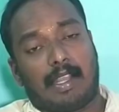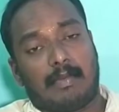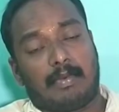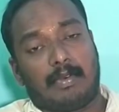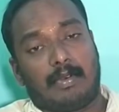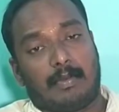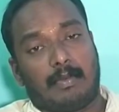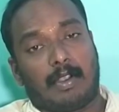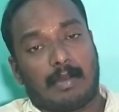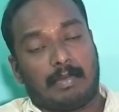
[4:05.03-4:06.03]
வாய்ப்பு
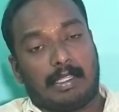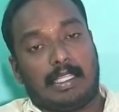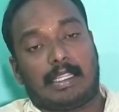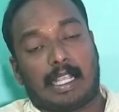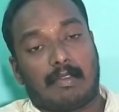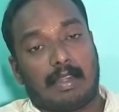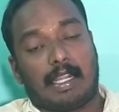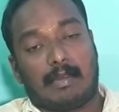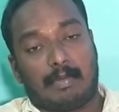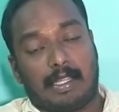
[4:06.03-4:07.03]
முகாம் பற்றிய
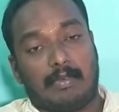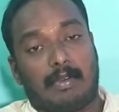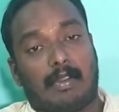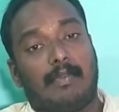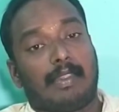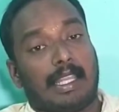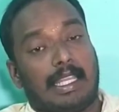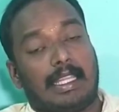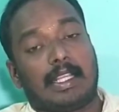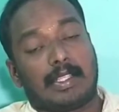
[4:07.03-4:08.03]
தகவல்களை நம்ம பதிவிடுறோம்
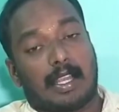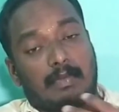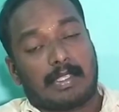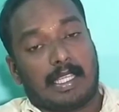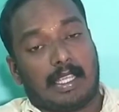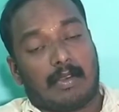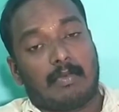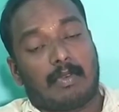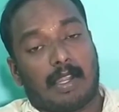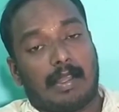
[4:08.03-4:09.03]
இதுக்கு ஜாப்
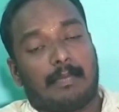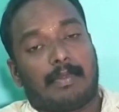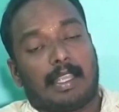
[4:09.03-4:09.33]
சீக்கரும் போகலாம்